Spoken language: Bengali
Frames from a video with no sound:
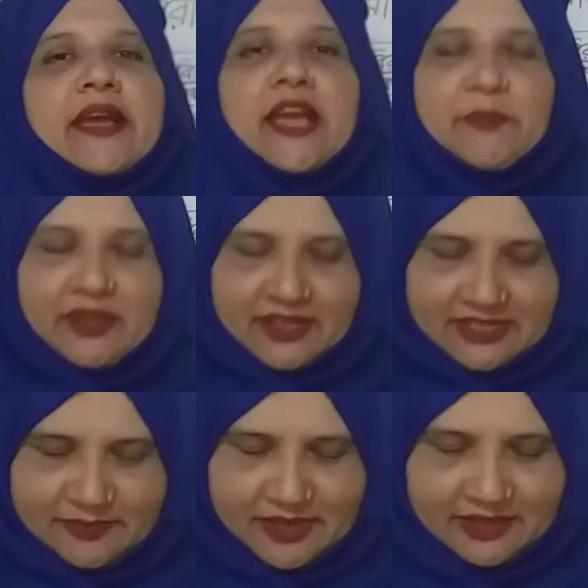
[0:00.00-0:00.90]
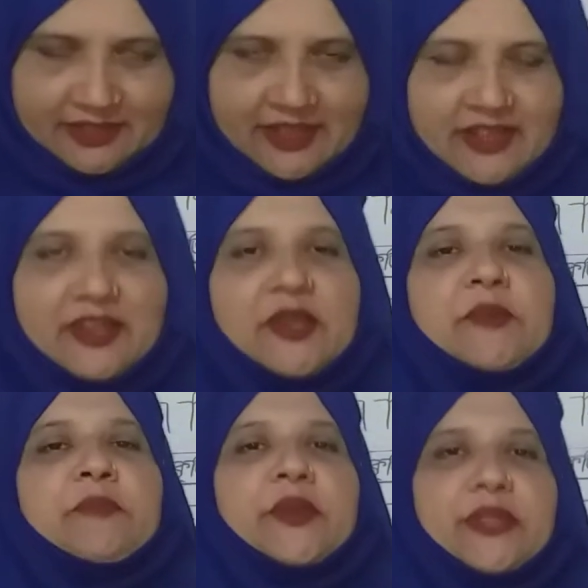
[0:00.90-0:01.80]
আমি নাসিম আক্তার
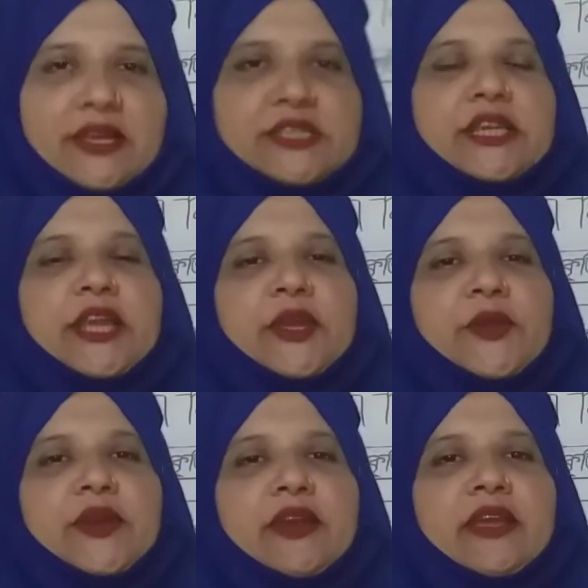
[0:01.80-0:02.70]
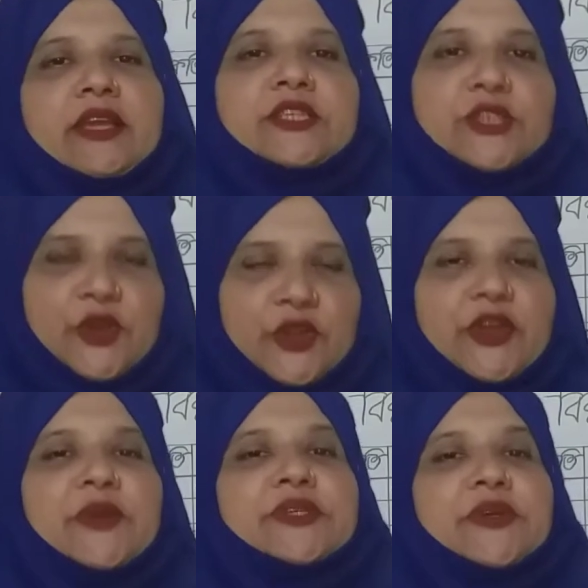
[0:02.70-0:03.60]
প্রধান শিক্ষক
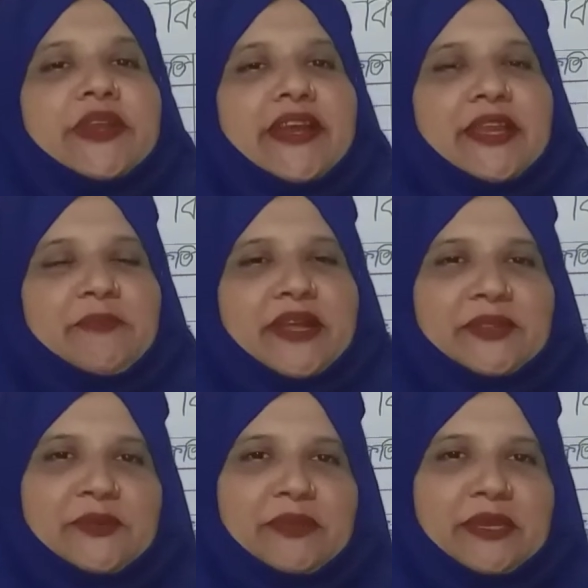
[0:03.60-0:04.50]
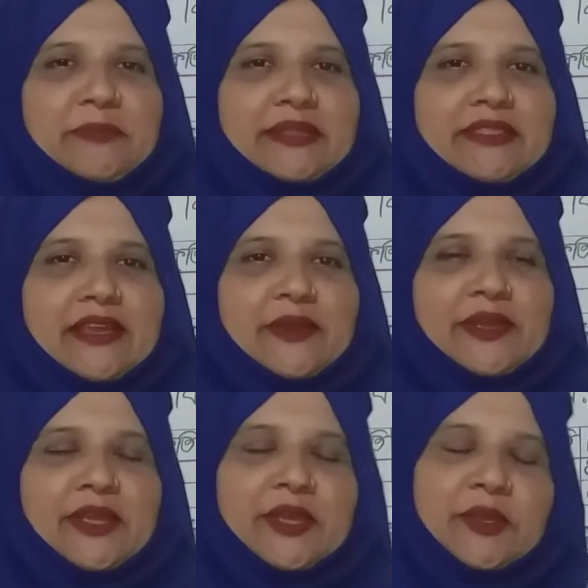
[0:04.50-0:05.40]
চরগাঁও সরকারি প্রাথমিক
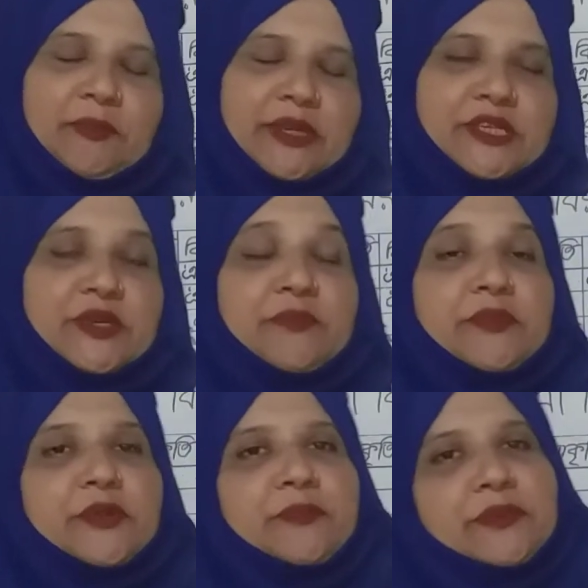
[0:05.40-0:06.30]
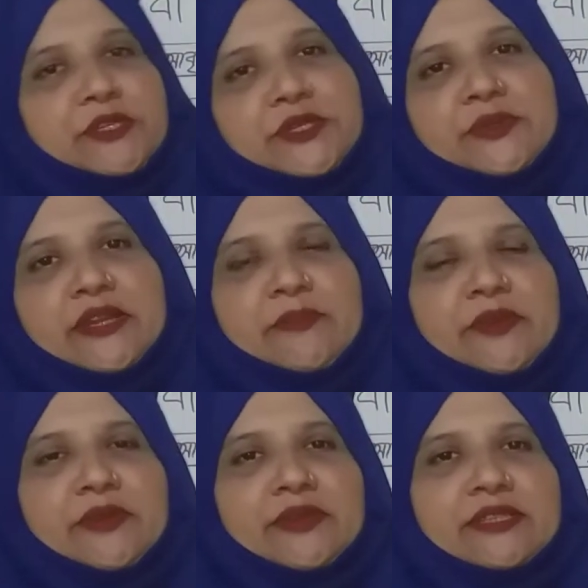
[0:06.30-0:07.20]
বিদ্যালয় বিশ্বম্বরপুর
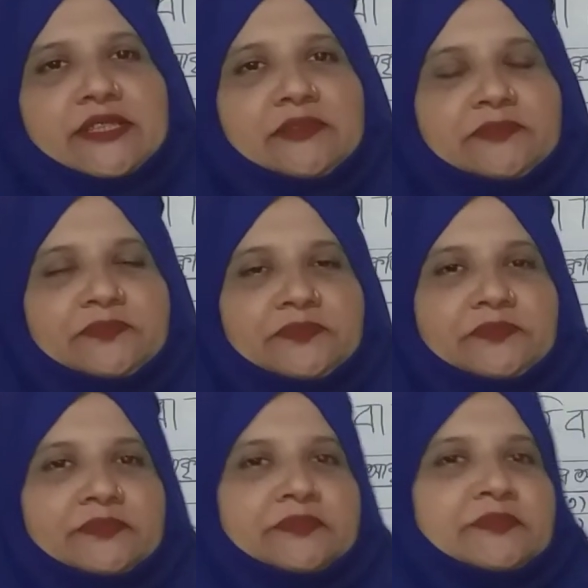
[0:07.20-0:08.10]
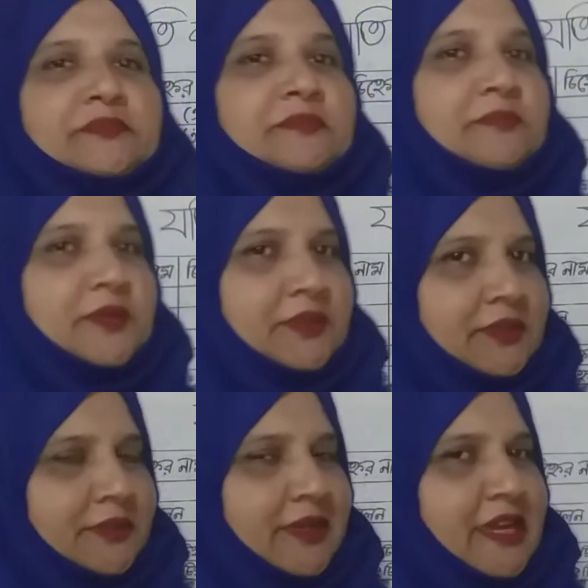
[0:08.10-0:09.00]
সুনামগঞ্জ
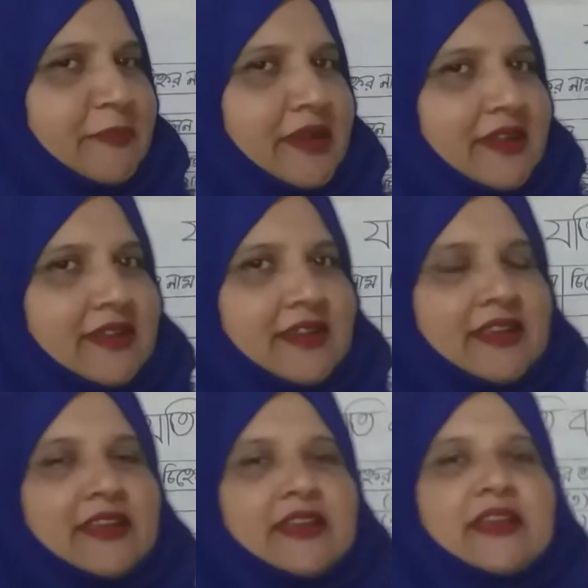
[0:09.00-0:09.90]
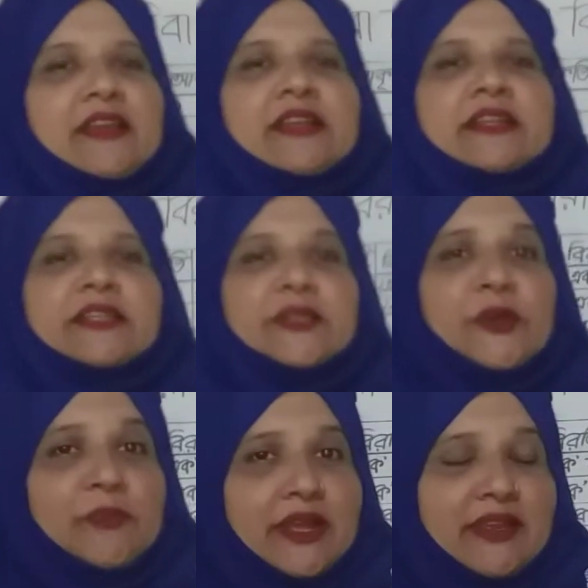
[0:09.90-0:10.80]
বন্ধুরা আমার
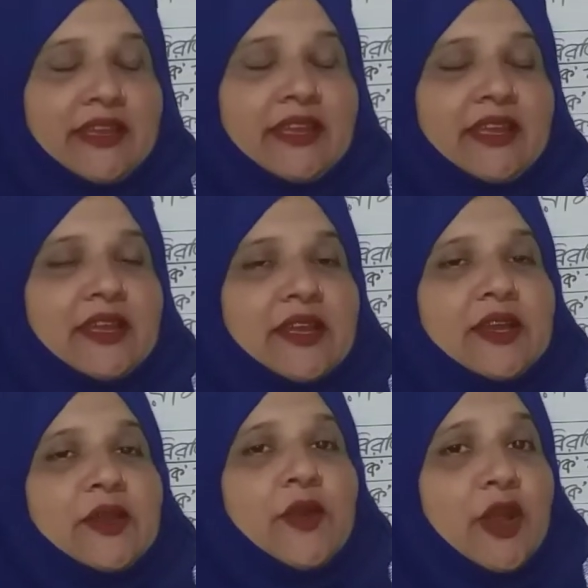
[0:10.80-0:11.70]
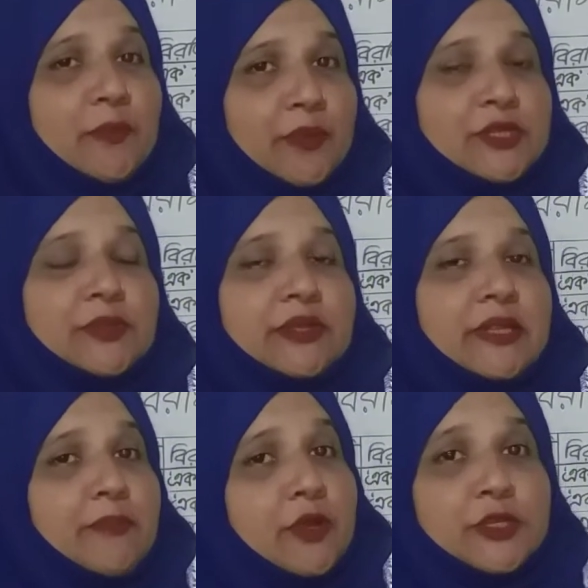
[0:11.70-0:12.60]
তোমরা কি গল্প
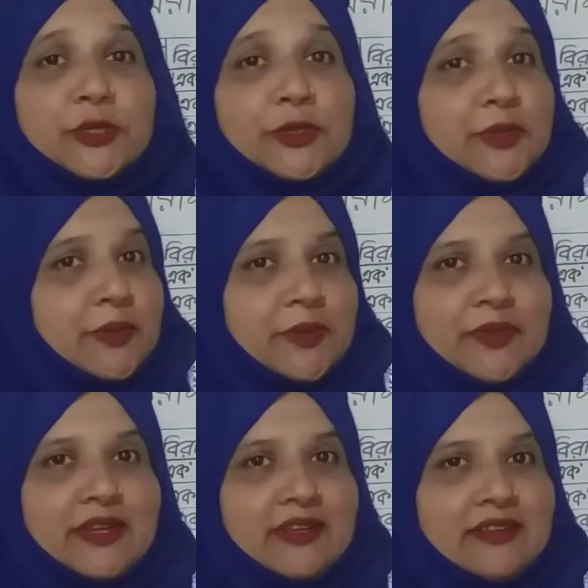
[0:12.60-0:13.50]
শুনতে পছন্দ করো না